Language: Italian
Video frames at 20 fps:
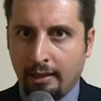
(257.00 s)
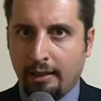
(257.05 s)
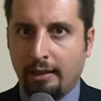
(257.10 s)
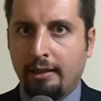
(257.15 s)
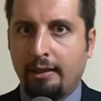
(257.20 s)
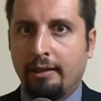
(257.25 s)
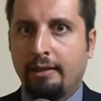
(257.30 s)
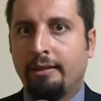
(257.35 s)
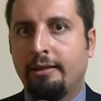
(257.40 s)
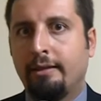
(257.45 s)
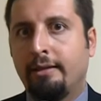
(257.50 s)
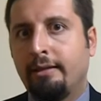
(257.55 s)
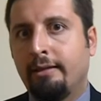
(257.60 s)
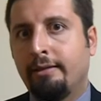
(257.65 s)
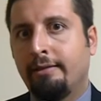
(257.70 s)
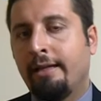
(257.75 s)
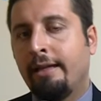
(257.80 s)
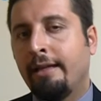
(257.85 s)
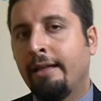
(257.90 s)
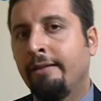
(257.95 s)
eh,
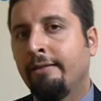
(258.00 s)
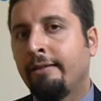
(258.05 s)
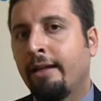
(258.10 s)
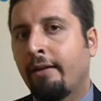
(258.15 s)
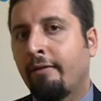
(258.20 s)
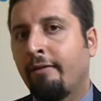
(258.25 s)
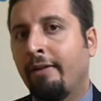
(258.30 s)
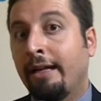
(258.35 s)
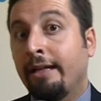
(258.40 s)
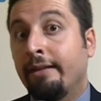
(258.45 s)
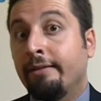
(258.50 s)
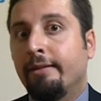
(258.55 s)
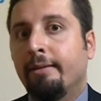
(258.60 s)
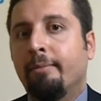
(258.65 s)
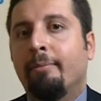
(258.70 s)
degli interventi,